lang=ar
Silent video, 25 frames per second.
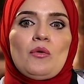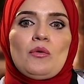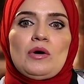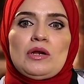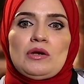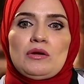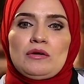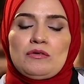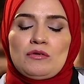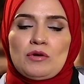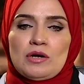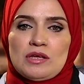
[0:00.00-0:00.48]

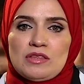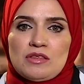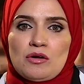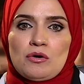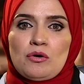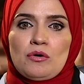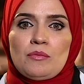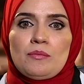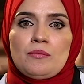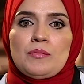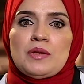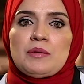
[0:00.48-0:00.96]

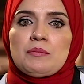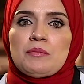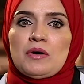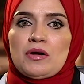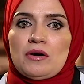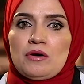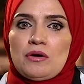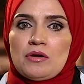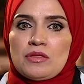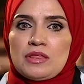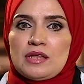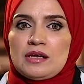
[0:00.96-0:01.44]
وننقذهم من
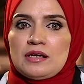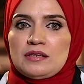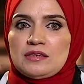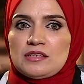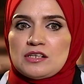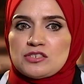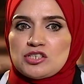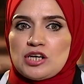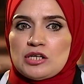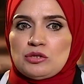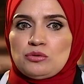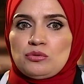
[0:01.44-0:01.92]
براثن
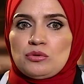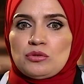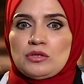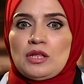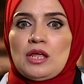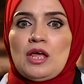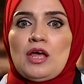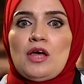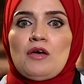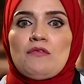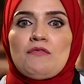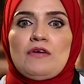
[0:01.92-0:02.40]

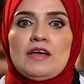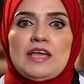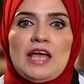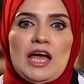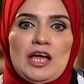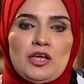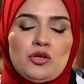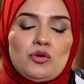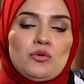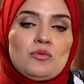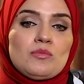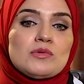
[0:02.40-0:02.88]
التشتت
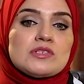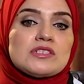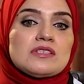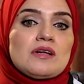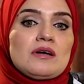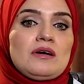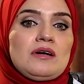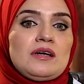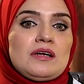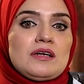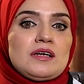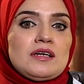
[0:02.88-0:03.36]
فيحيوا
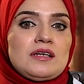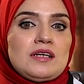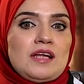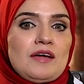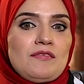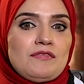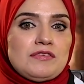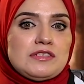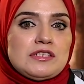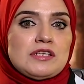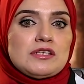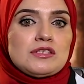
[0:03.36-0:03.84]
مستقر
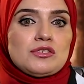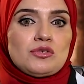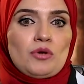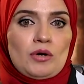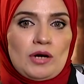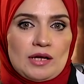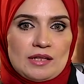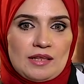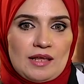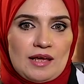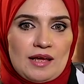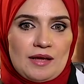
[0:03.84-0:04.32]
النفس
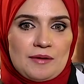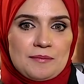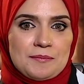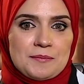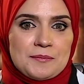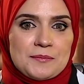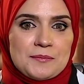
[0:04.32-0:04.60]
سعداء.